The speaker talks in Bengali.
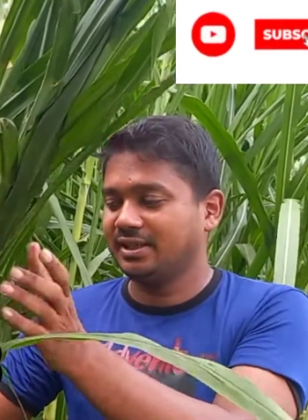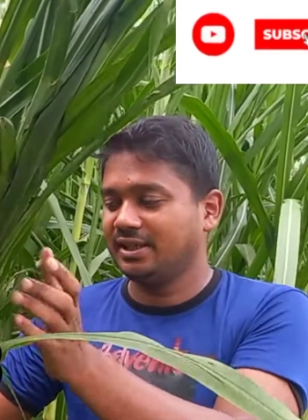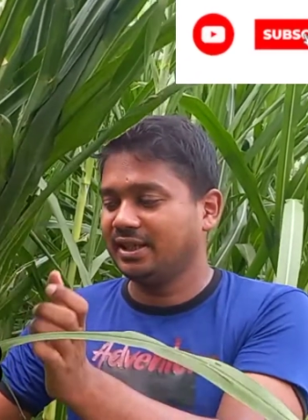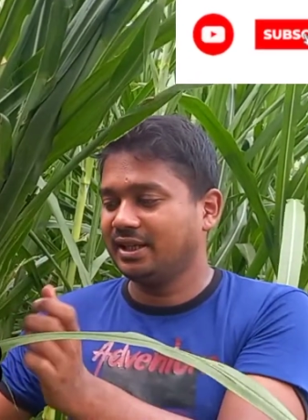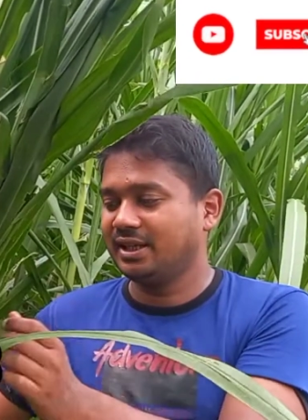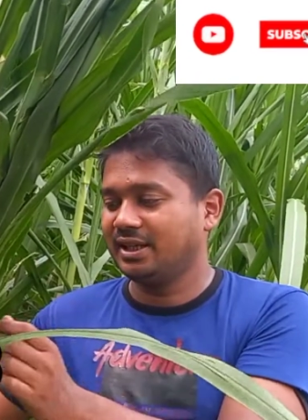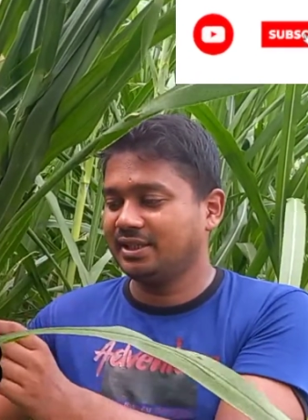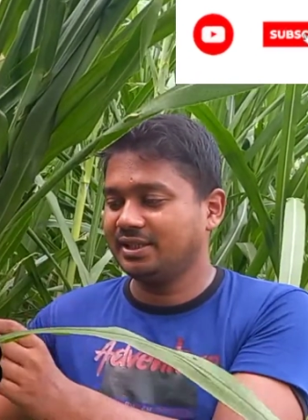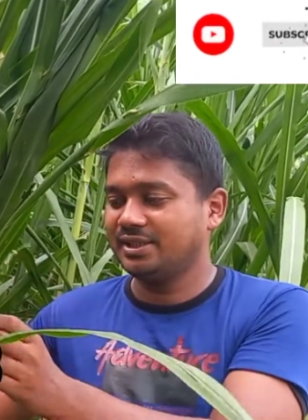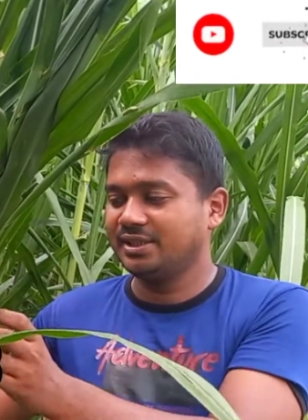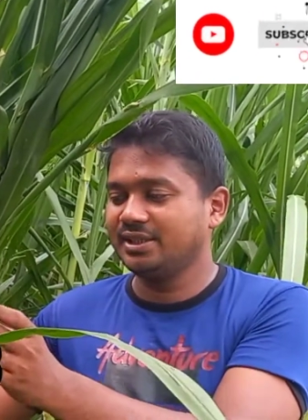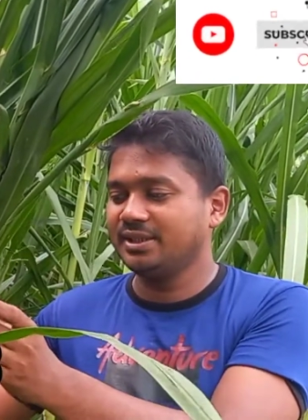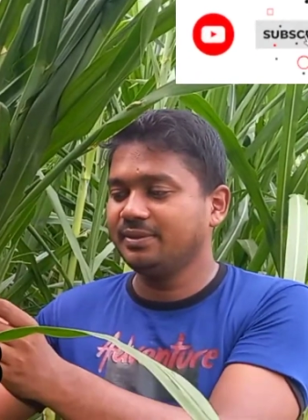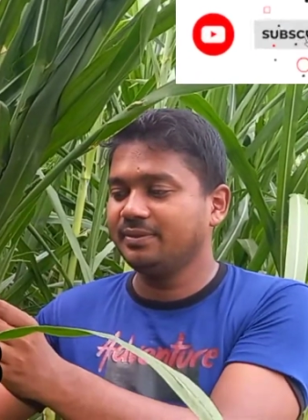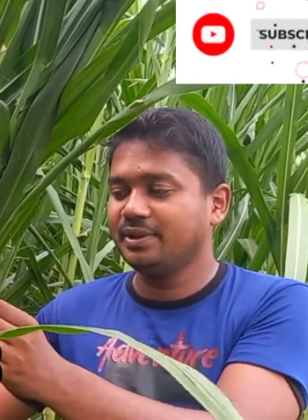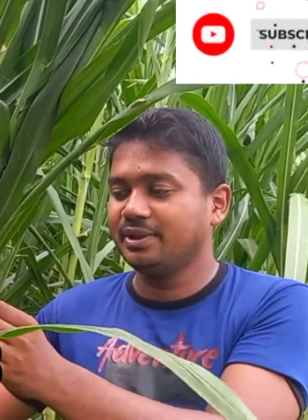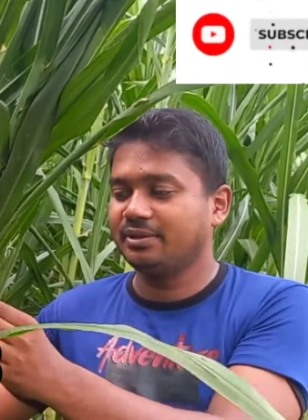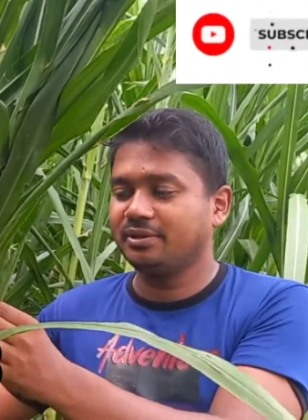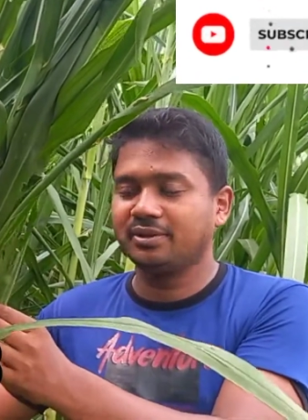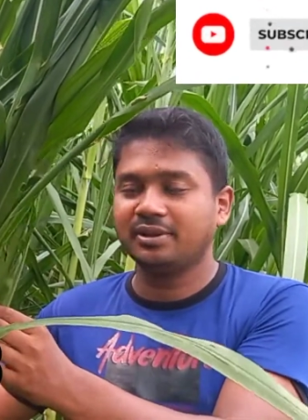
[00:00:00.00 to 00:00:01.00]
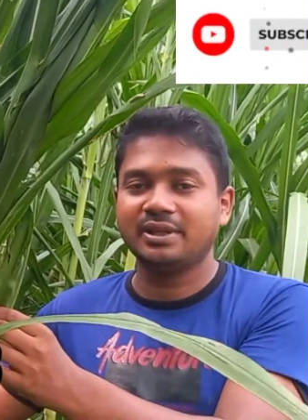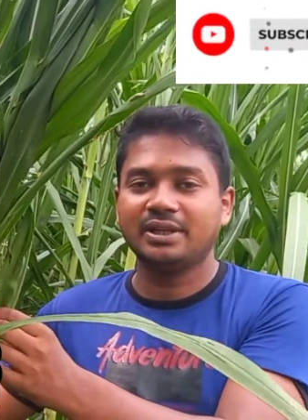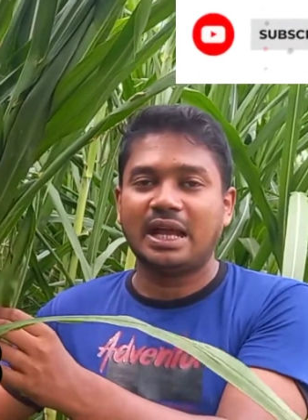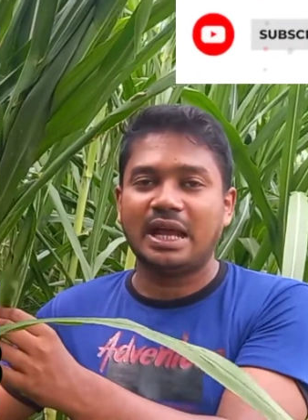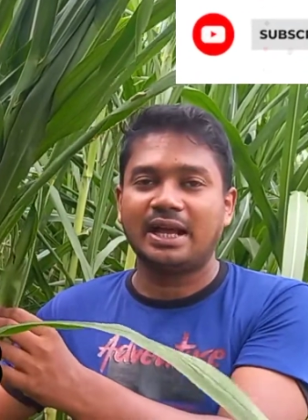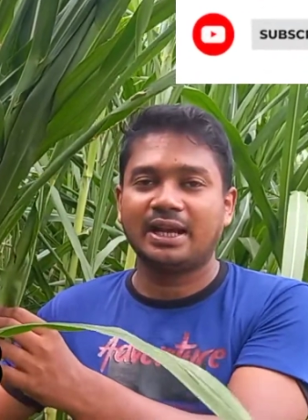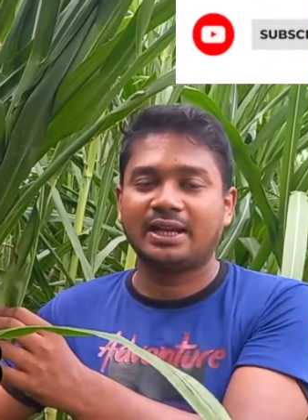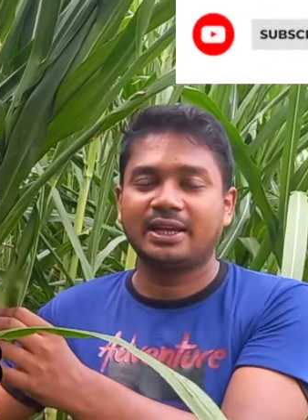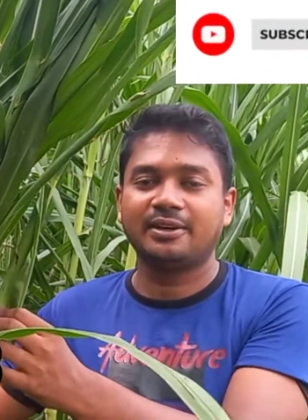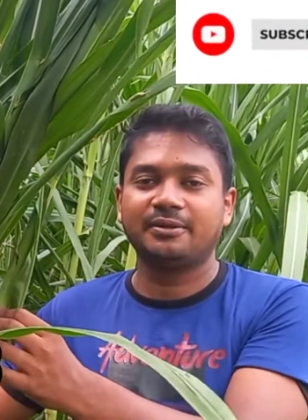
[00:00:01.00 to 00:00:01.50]
এই ঘাসটি ভেতরে
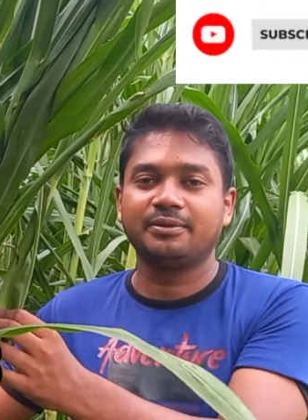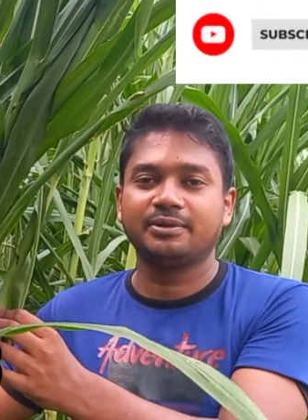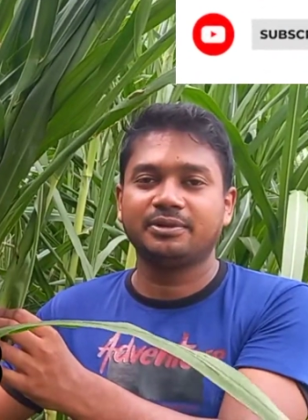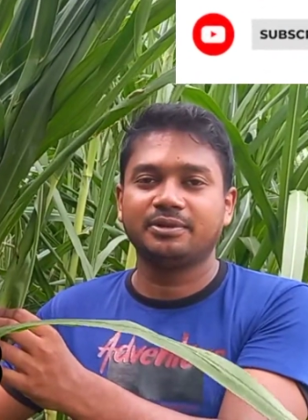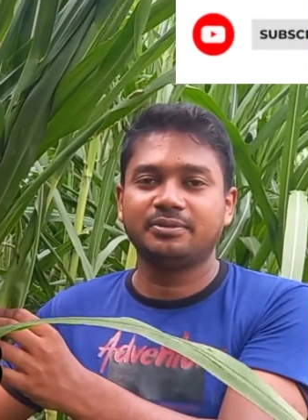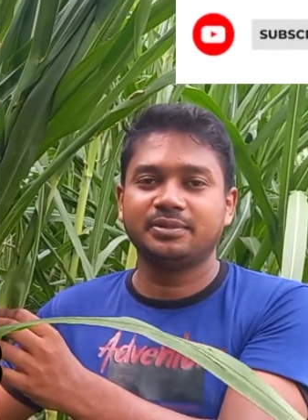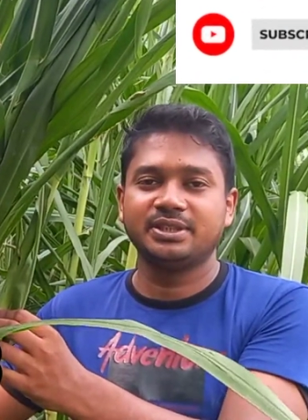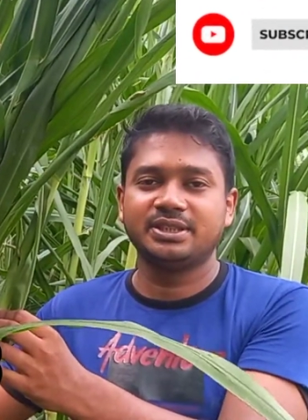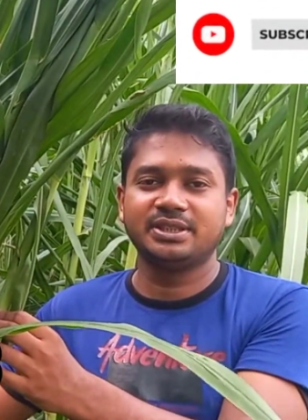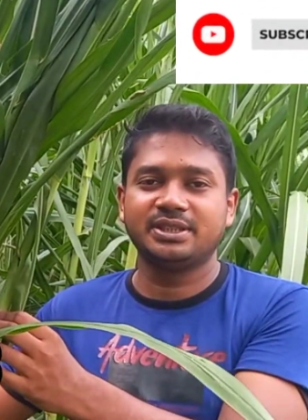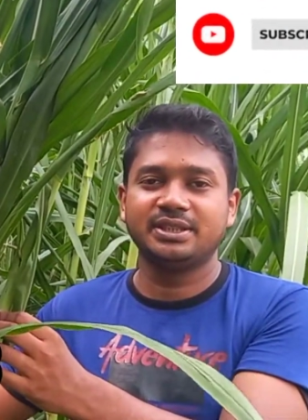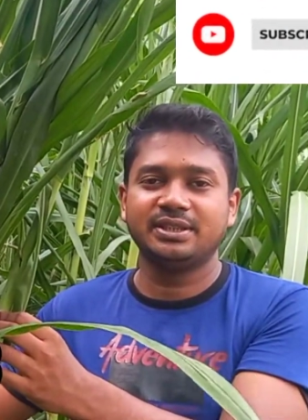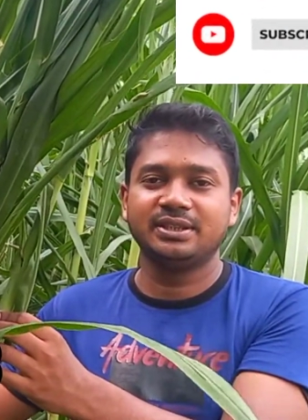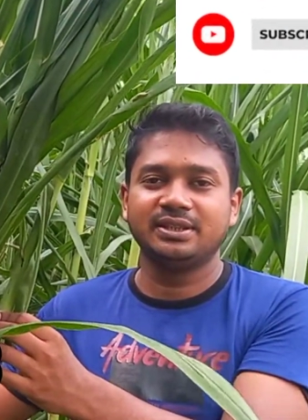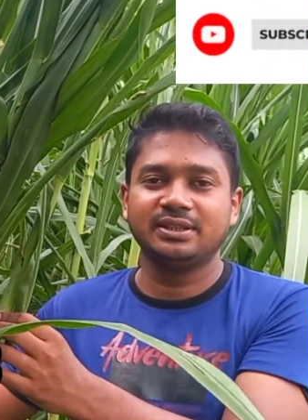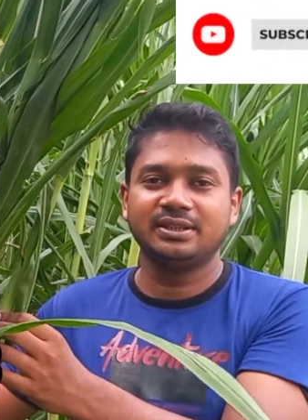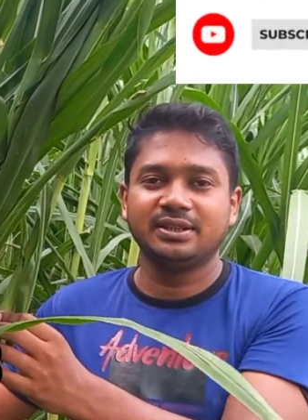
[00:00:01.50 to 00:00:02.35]
আখের মতো মিষ্টি